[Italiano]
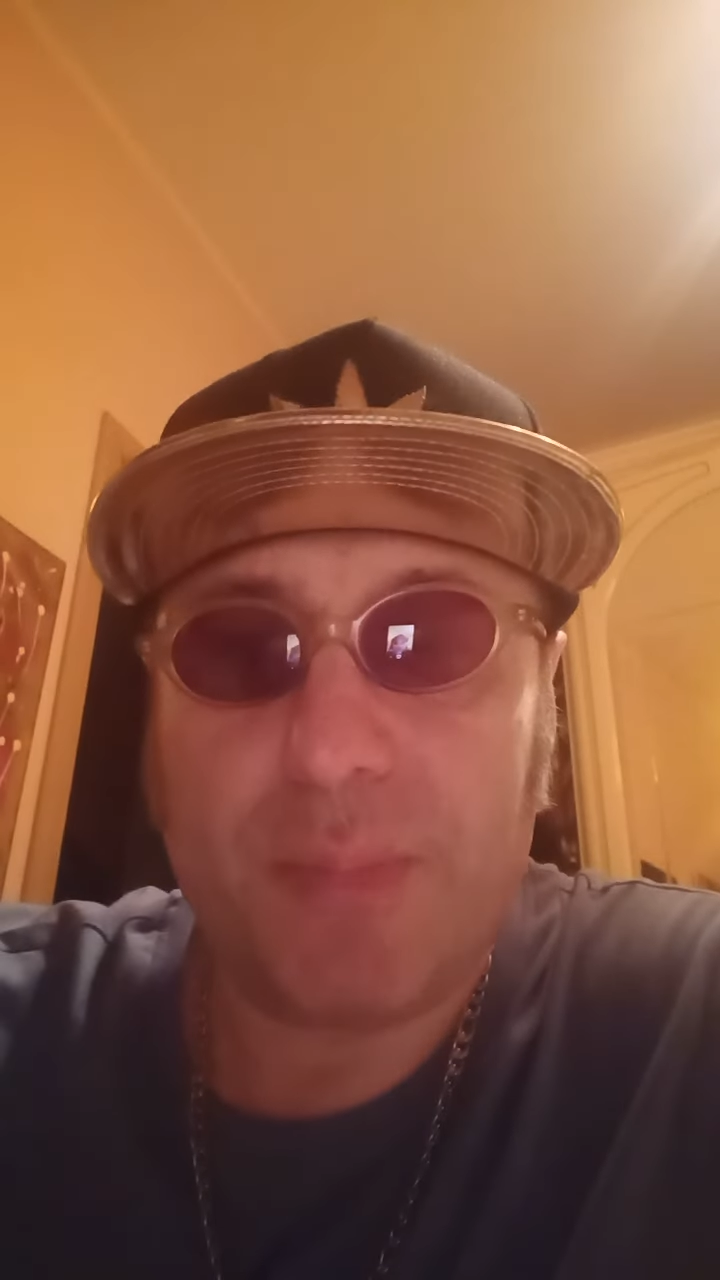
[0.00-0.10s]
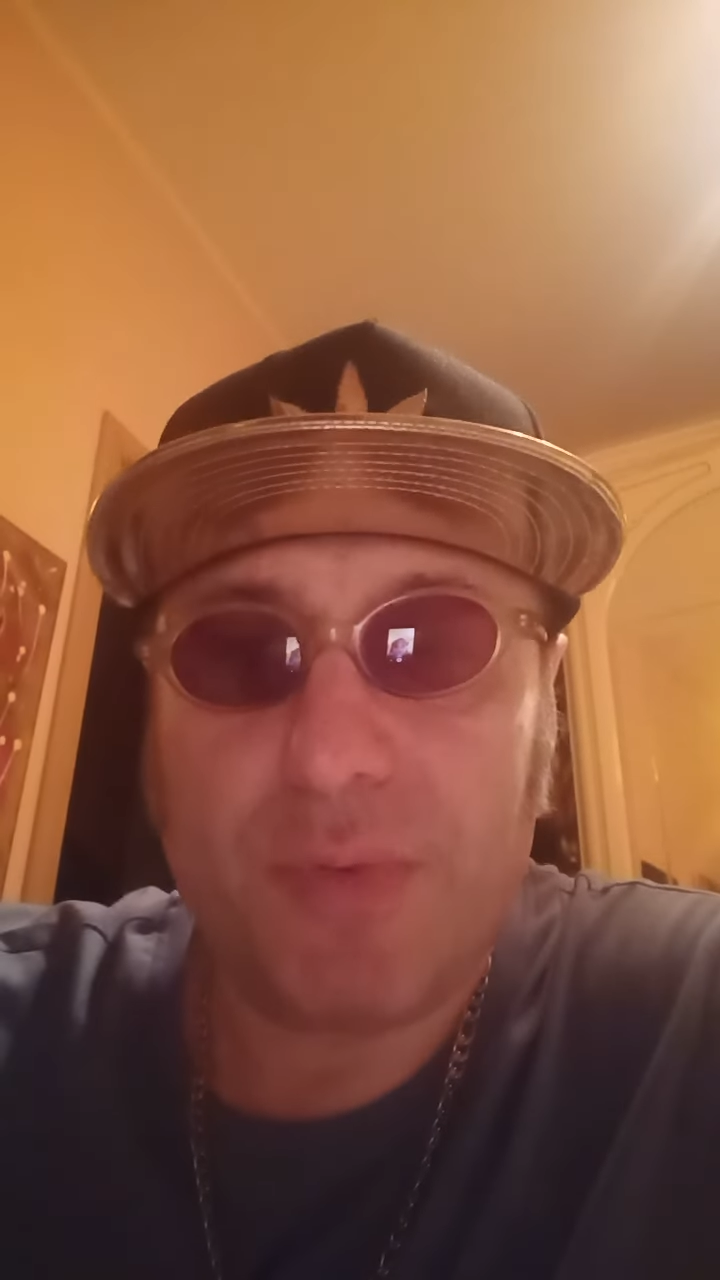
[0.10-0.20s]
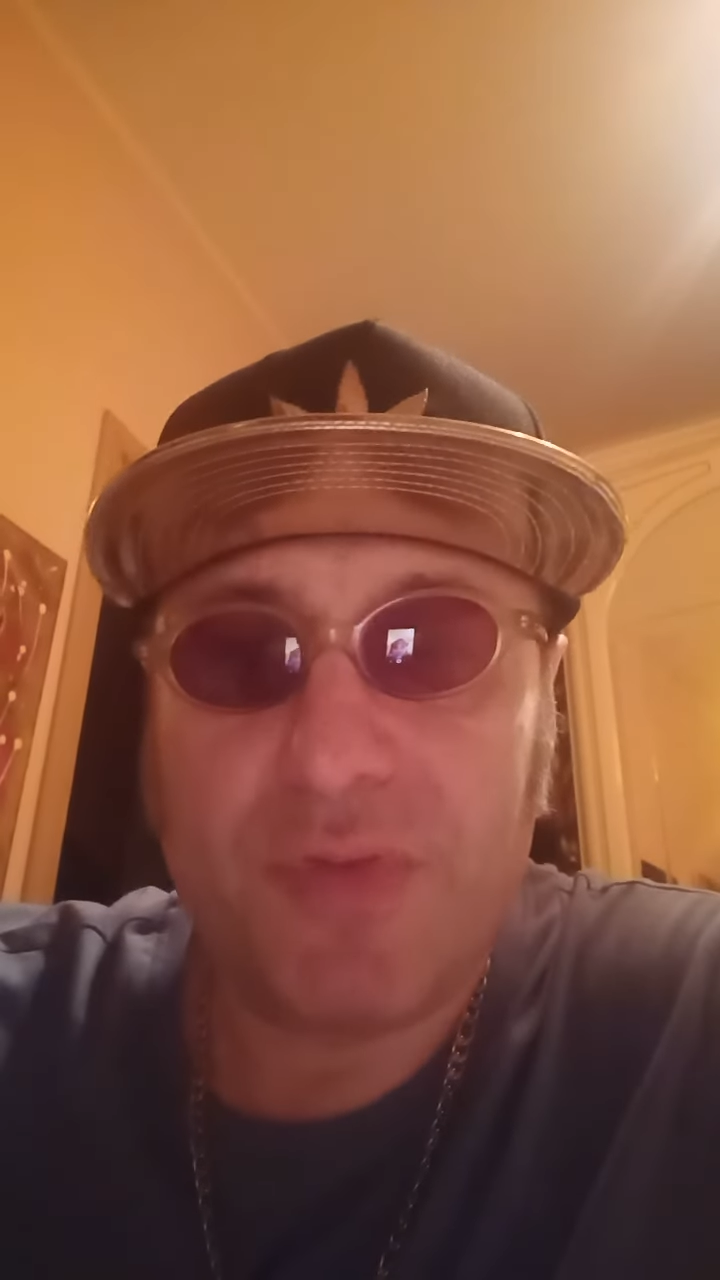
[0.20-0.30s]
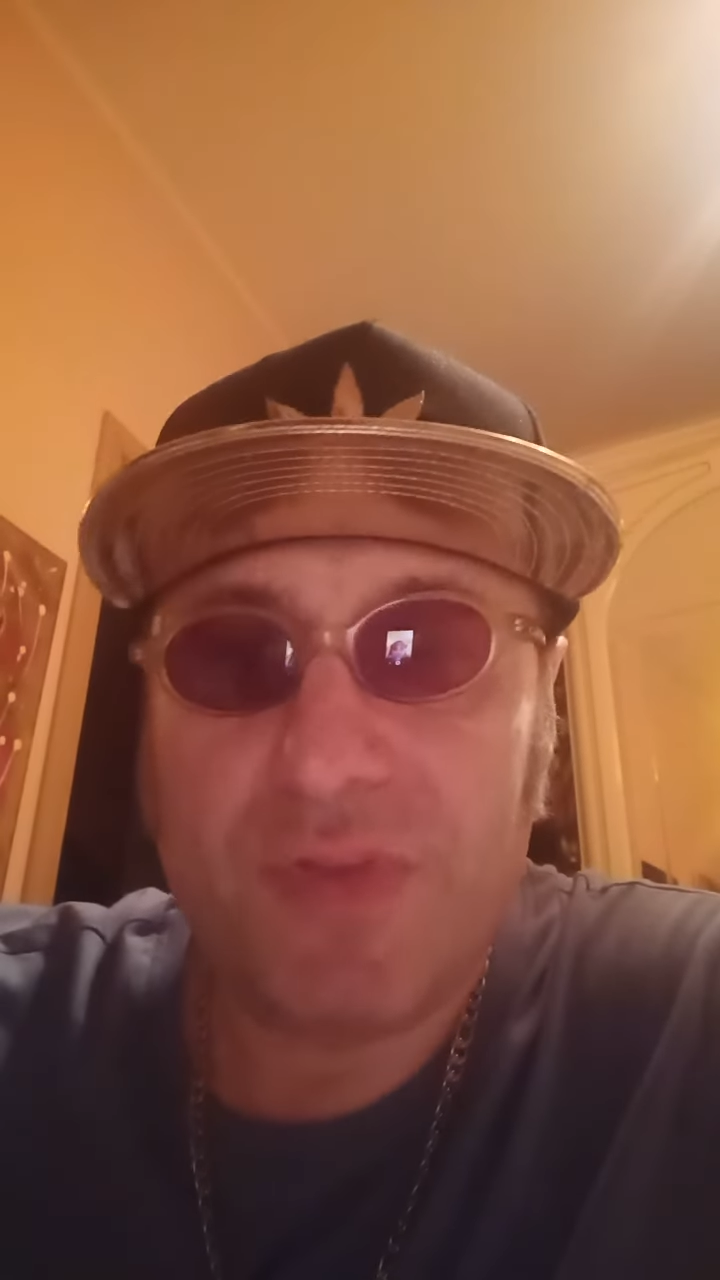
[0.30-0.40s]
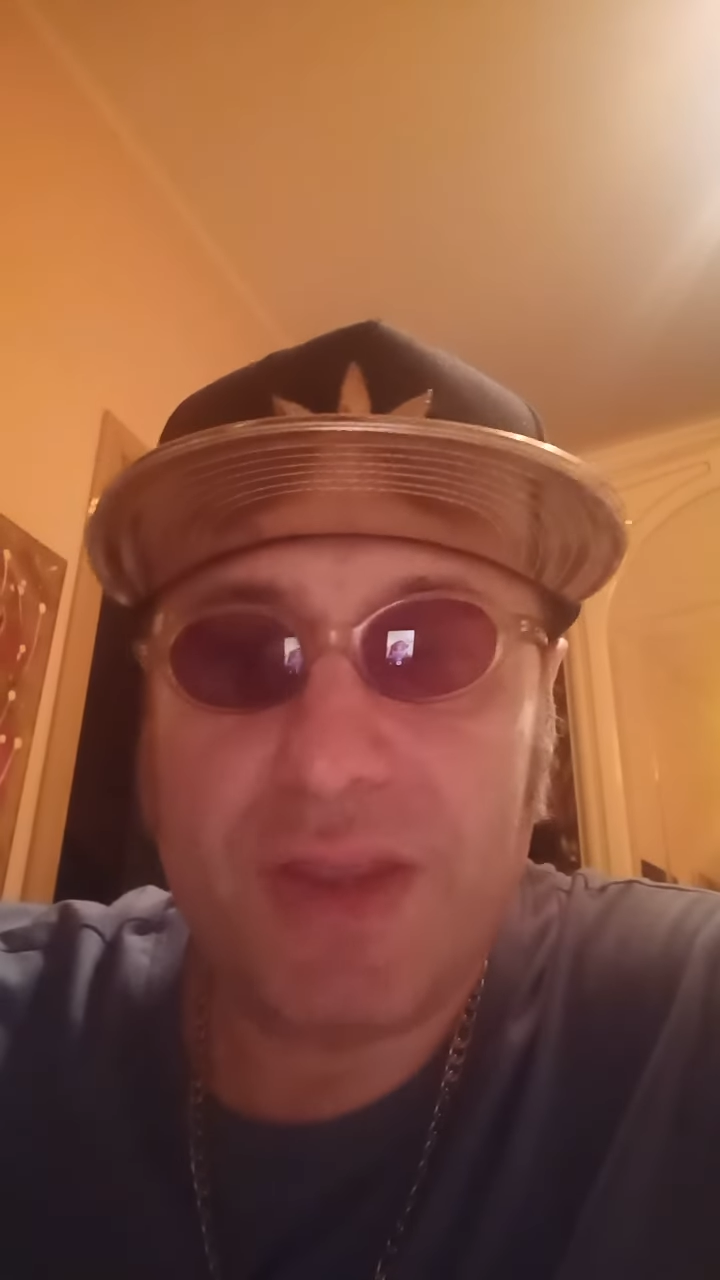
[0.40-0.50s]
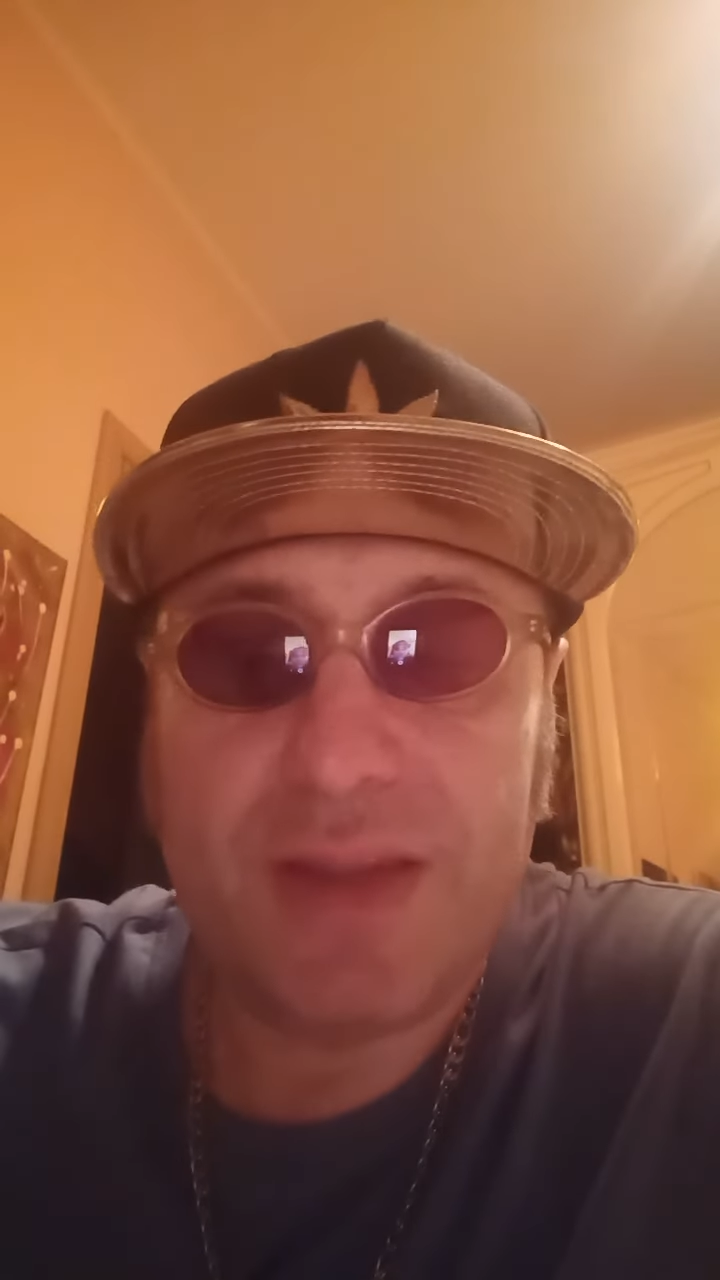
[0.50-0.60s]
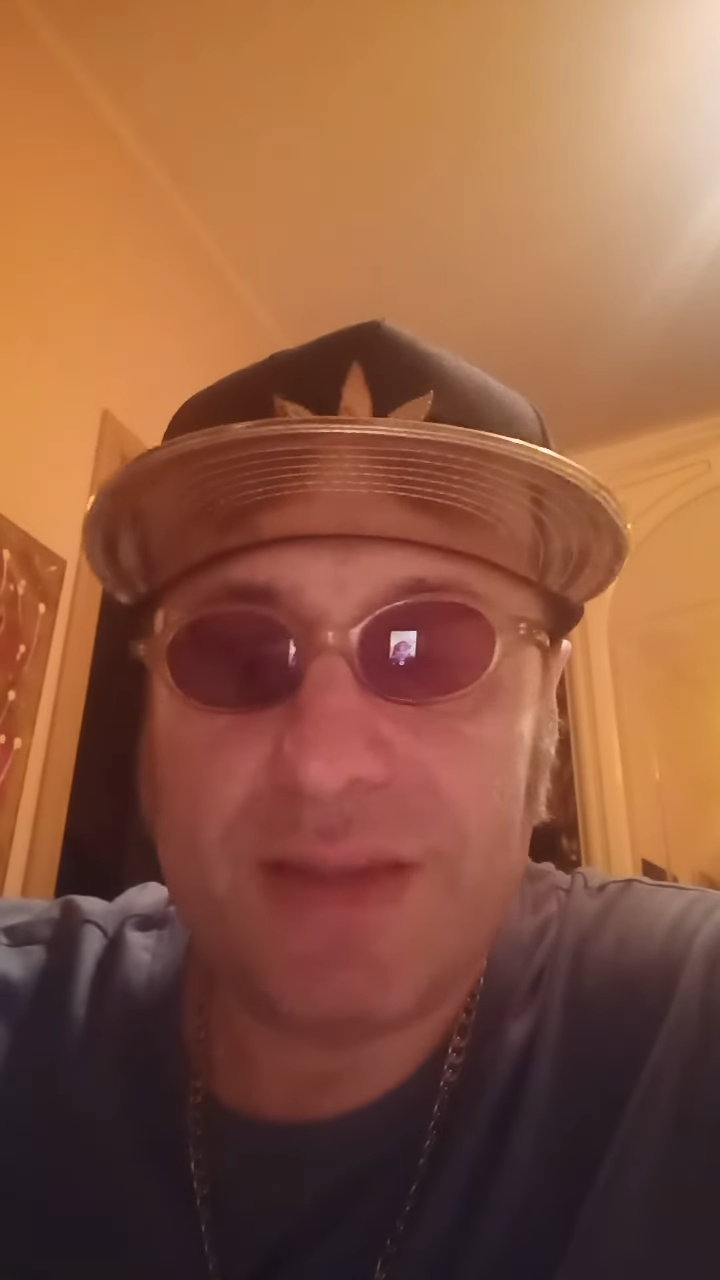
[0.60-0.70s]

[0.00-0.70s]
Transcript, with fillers: poesia